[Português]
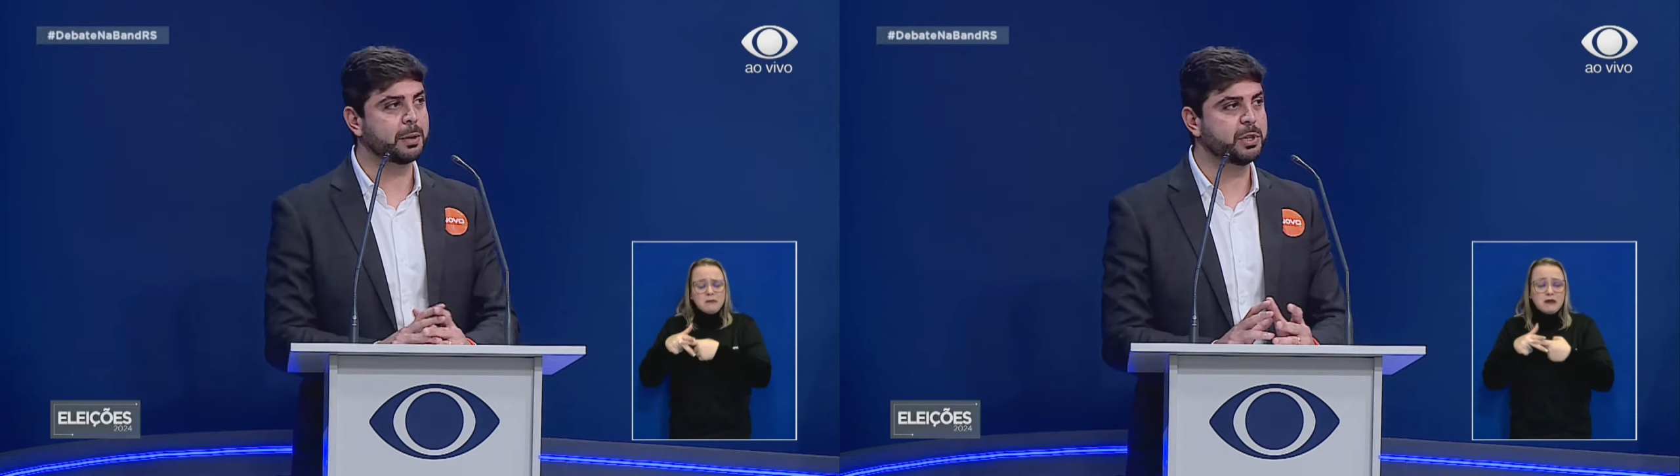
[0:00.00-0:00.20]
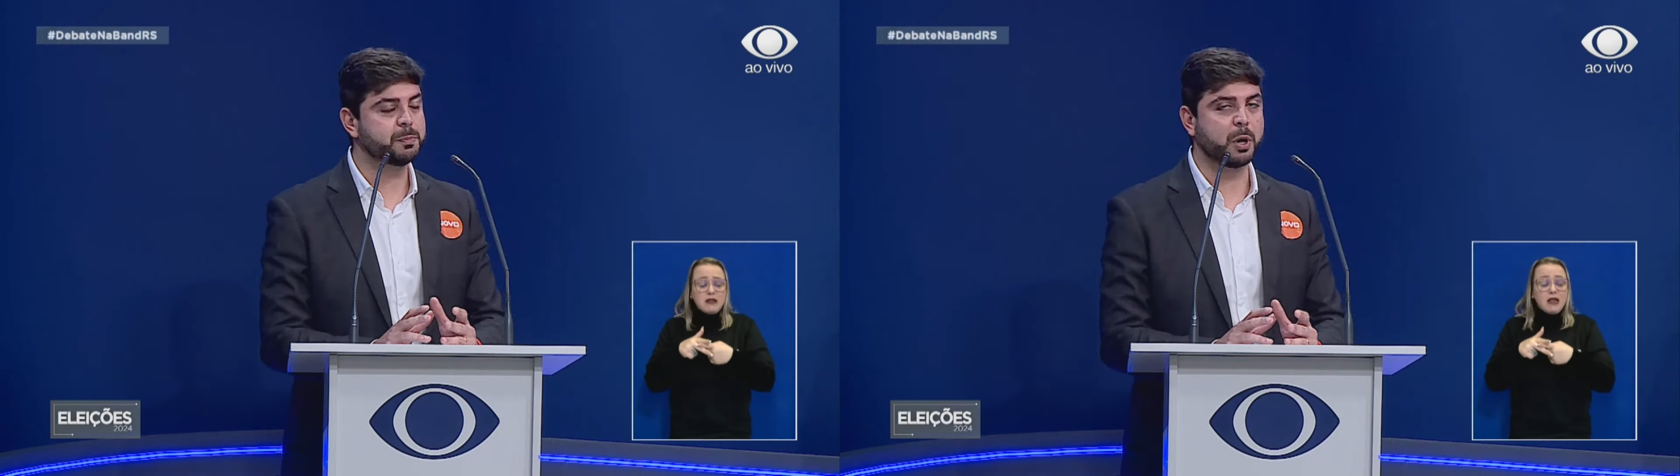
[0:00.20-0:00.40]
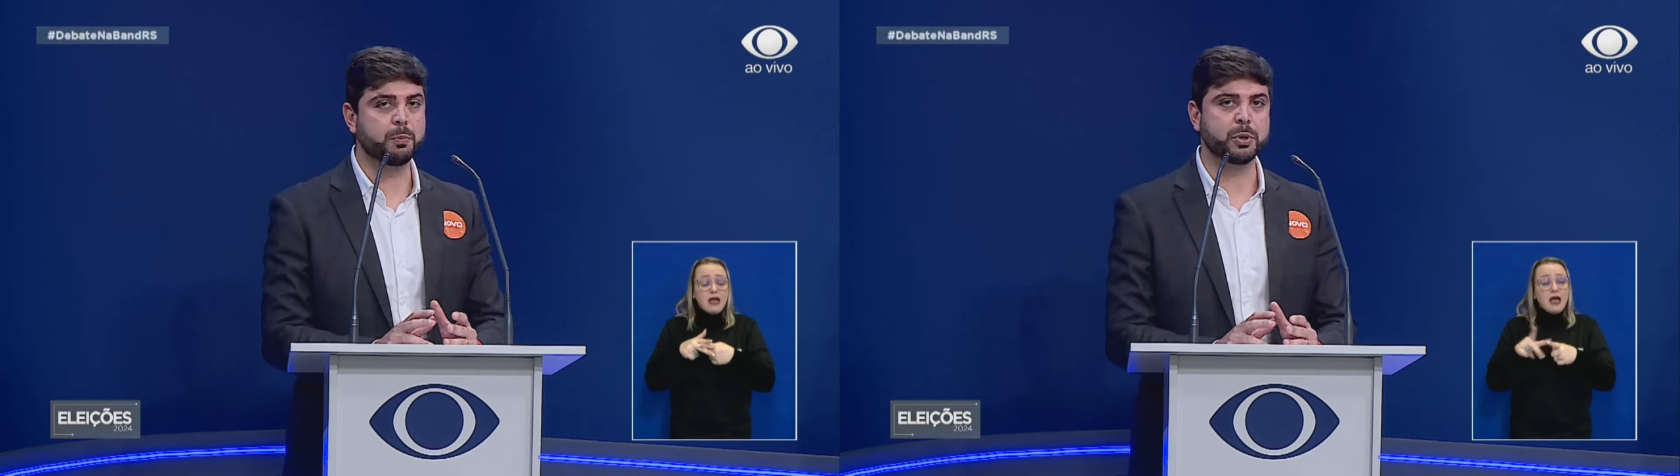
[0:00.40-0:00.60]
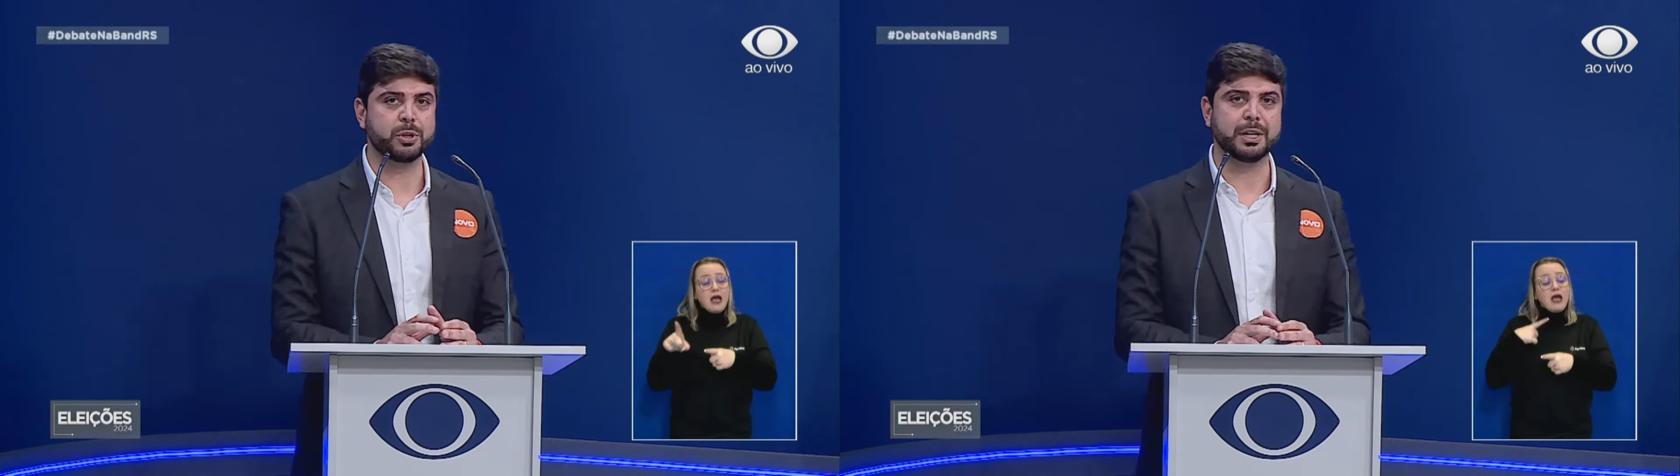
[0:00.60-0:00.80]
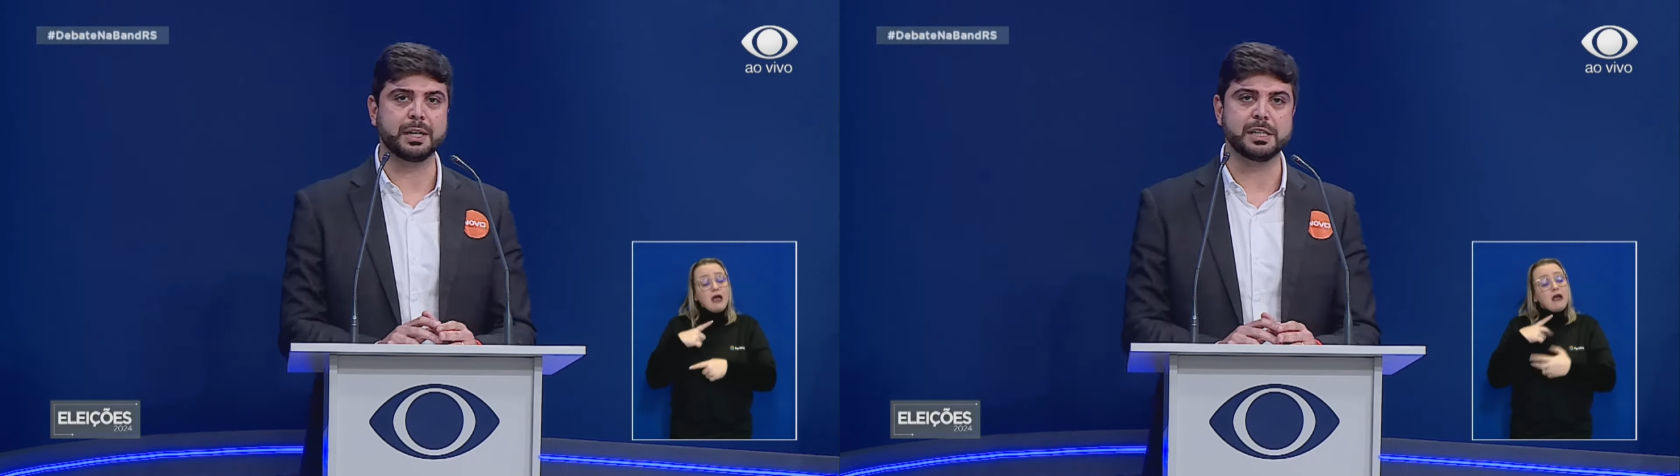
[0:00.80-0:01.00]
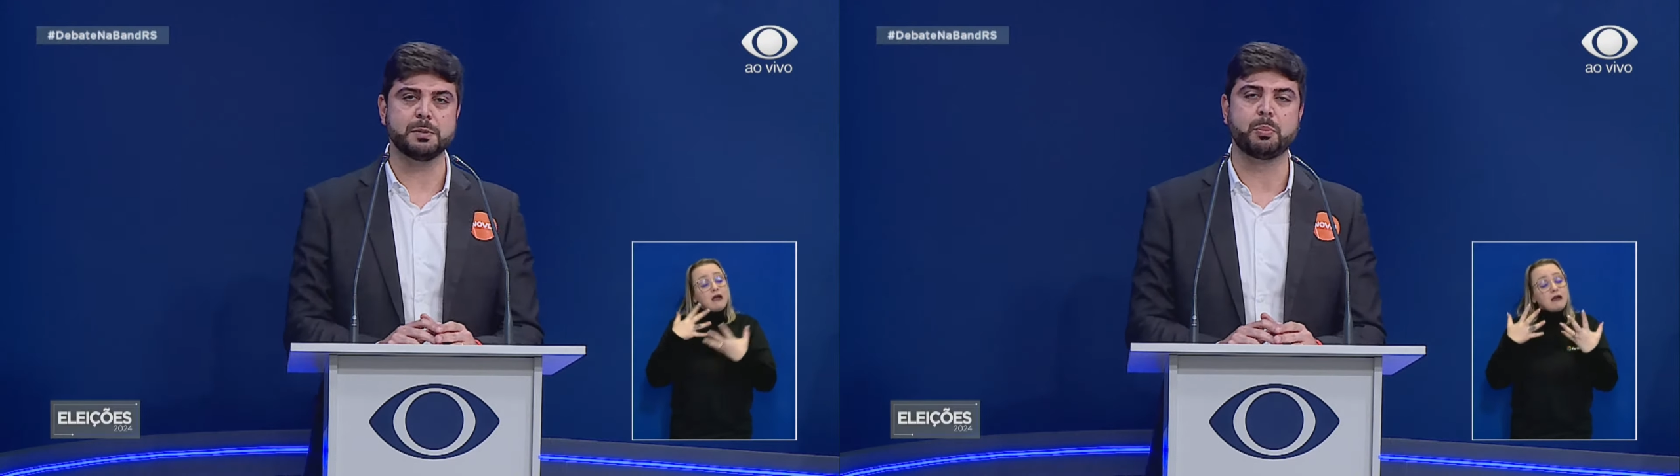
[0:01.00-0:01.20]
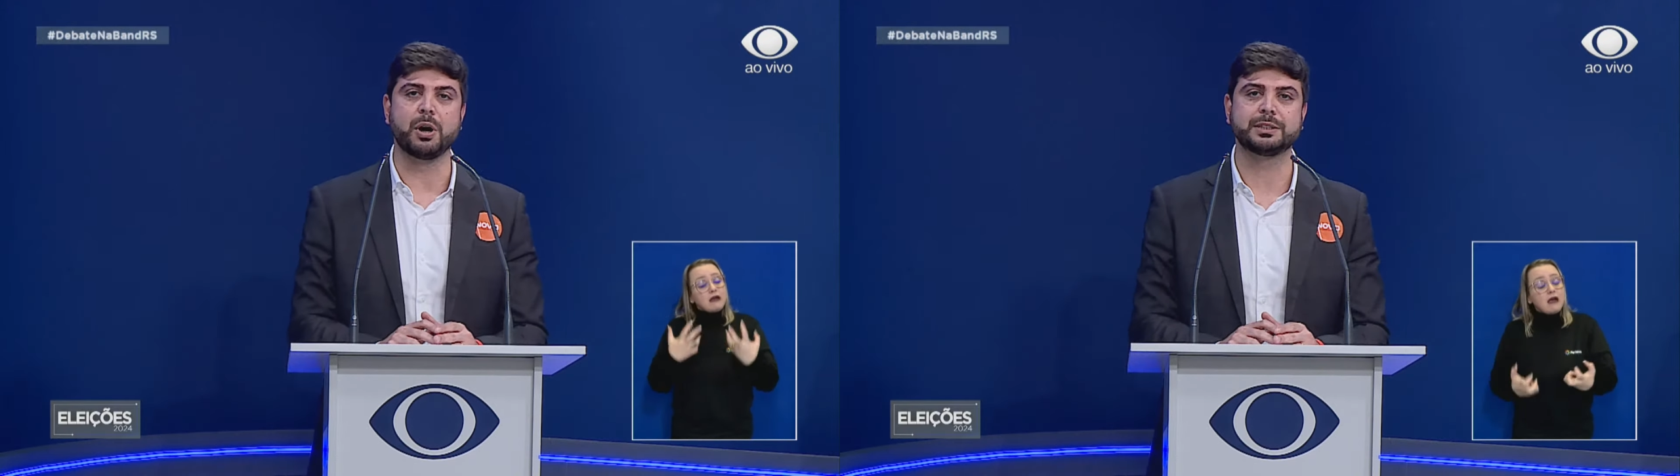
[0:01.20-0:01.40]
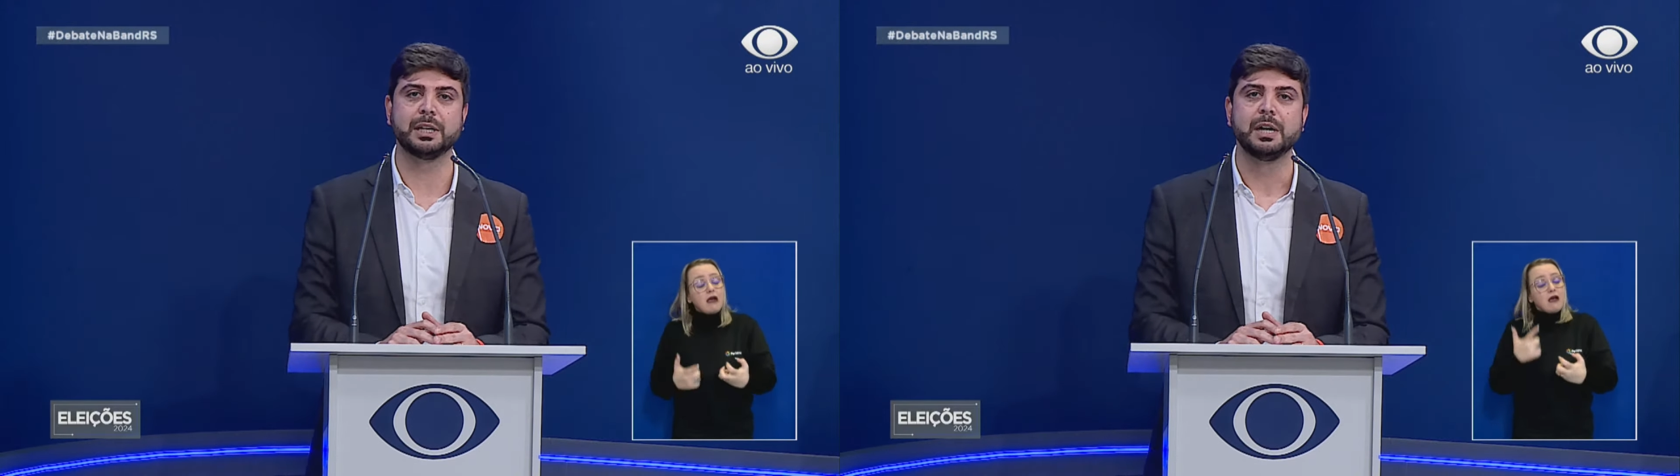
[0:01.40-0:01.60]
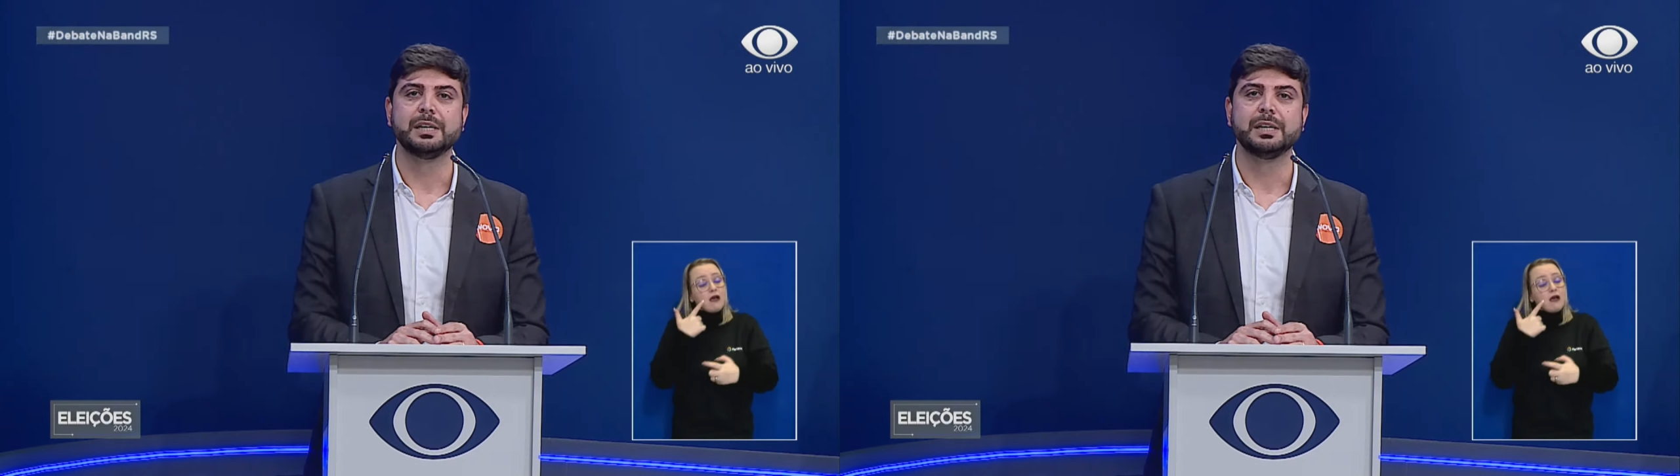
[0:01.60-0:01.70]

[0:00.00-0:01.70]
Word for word: municipal porto-alegrense possa